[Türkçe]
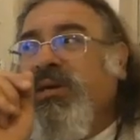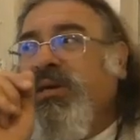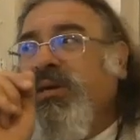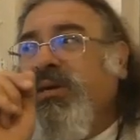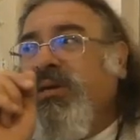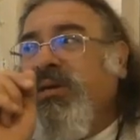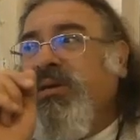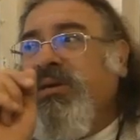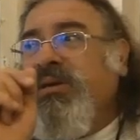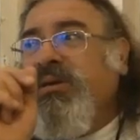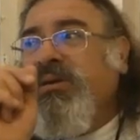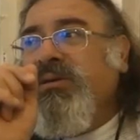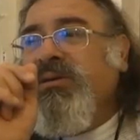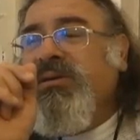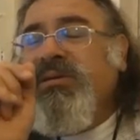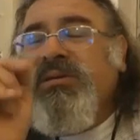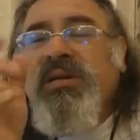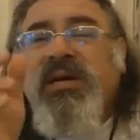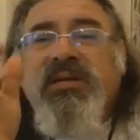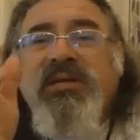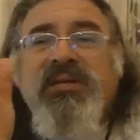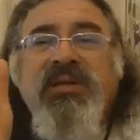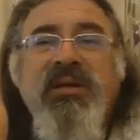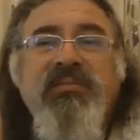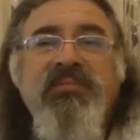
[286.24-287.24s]
Ee,
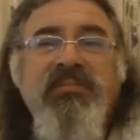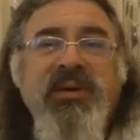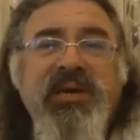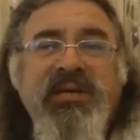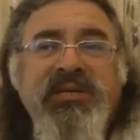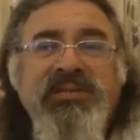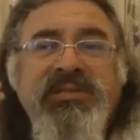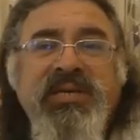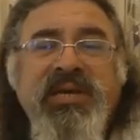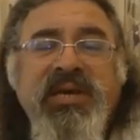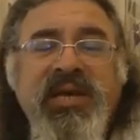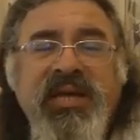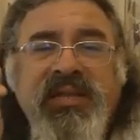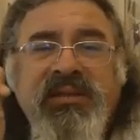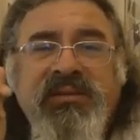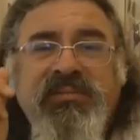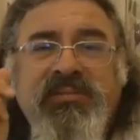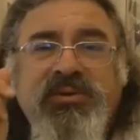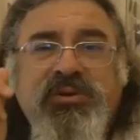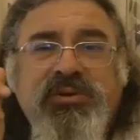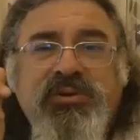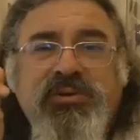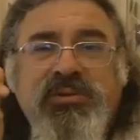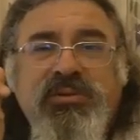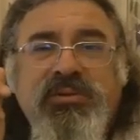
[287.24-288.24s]
Irak'tan bir hasta
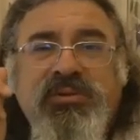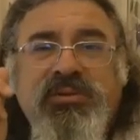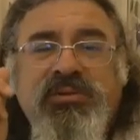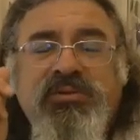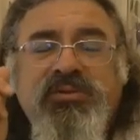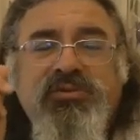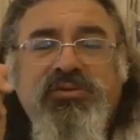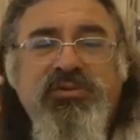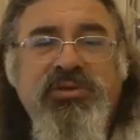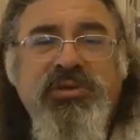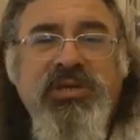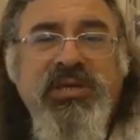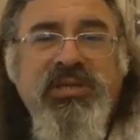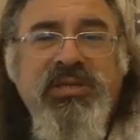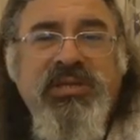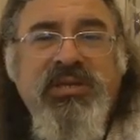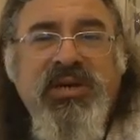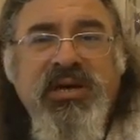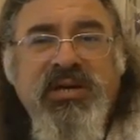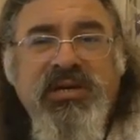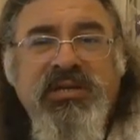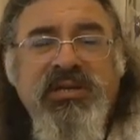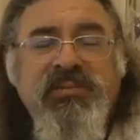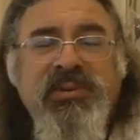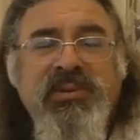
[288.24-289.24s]
geldi bir gün.
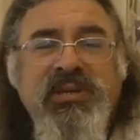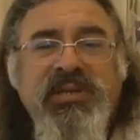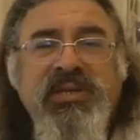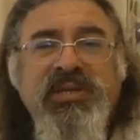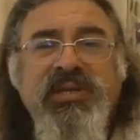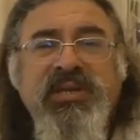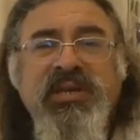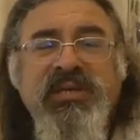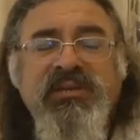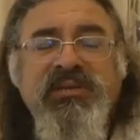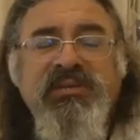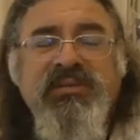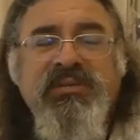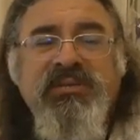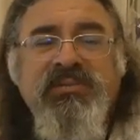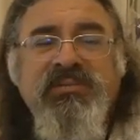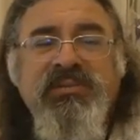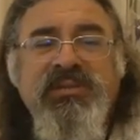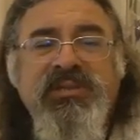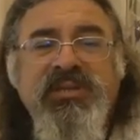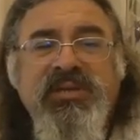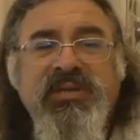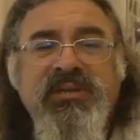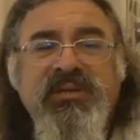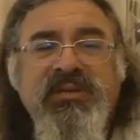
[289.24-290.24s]
Türkiye'deki akrabaları
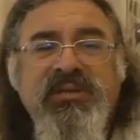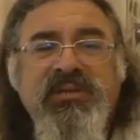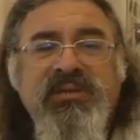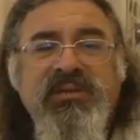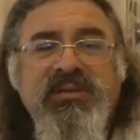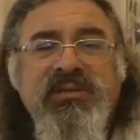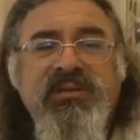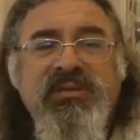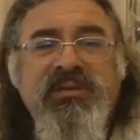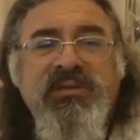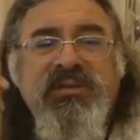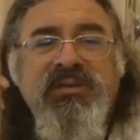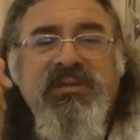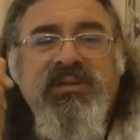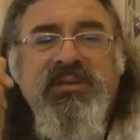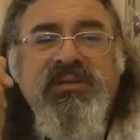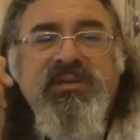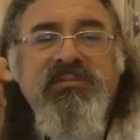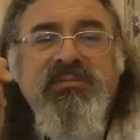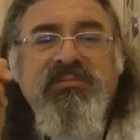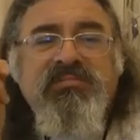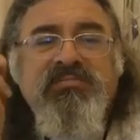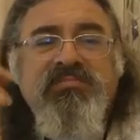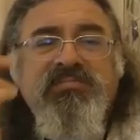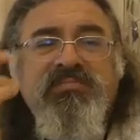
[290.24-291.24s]
getirdi bize. Ee,
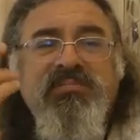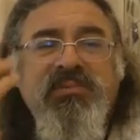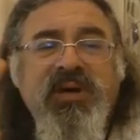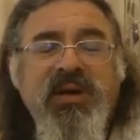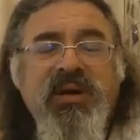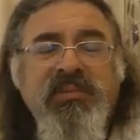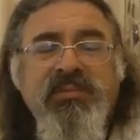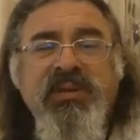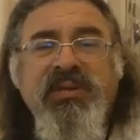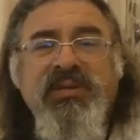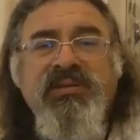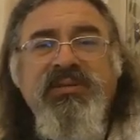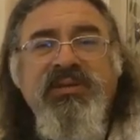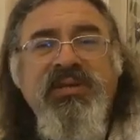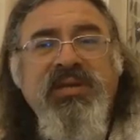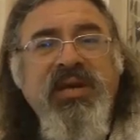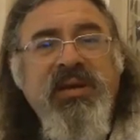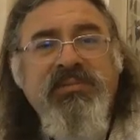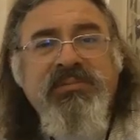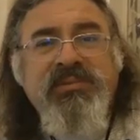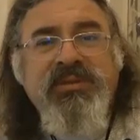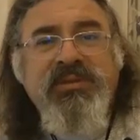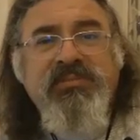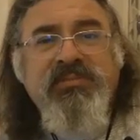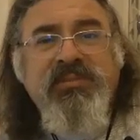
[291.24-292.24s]
ameliyatını
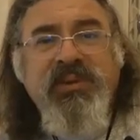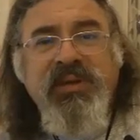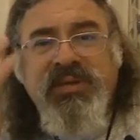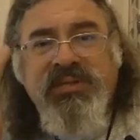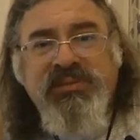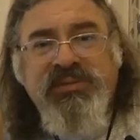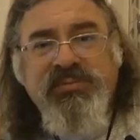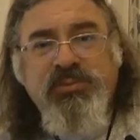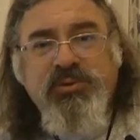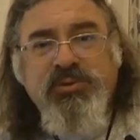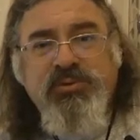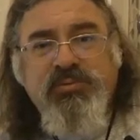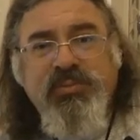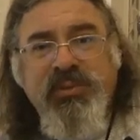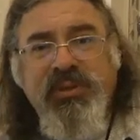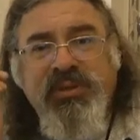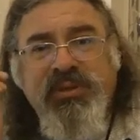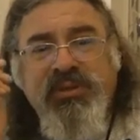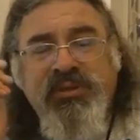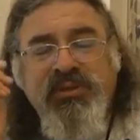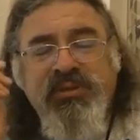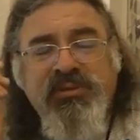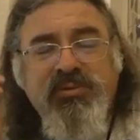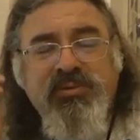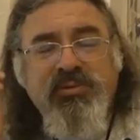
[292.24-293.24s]
yaptık. Penis
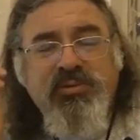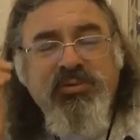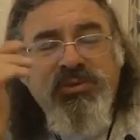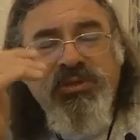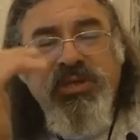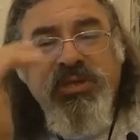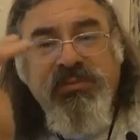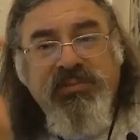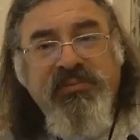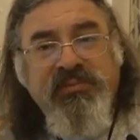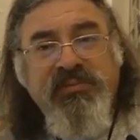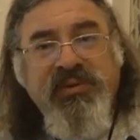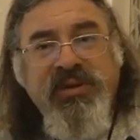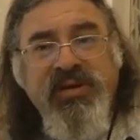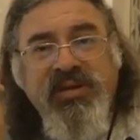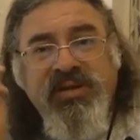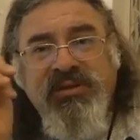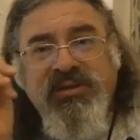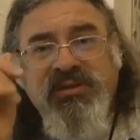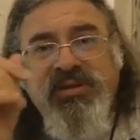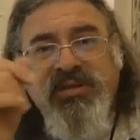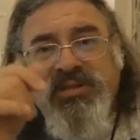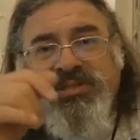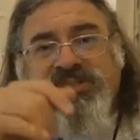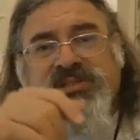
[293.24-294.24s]
büyütme, uzatma ve
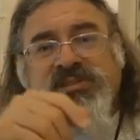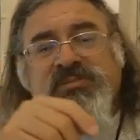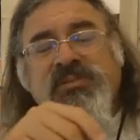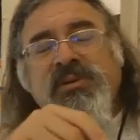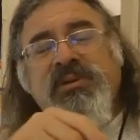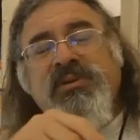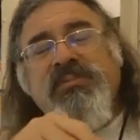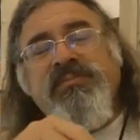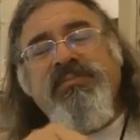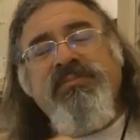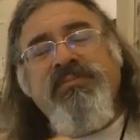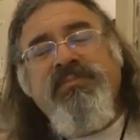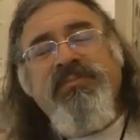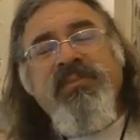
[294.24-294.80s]
kalınlaştırma.